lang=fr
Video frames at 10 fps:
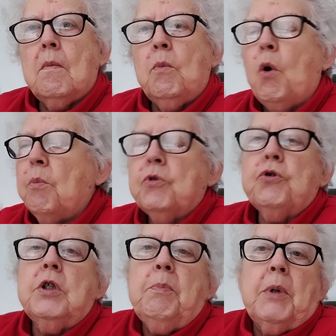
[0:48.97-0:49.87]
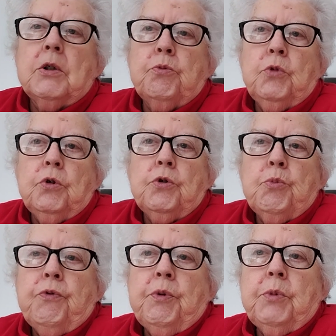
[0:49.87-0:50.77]
Bon, je sais pas. Je
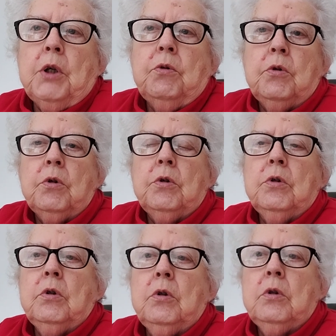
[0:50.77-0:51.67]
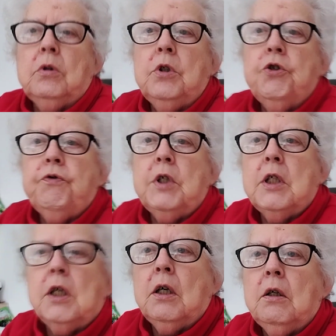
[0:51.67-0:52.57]
me, fait peut-être... Euh, si je fais
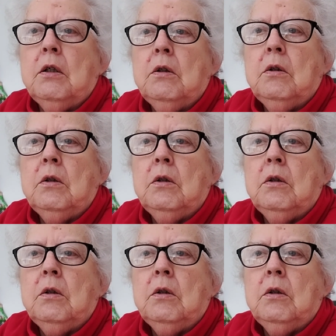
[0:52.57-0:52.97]
ça...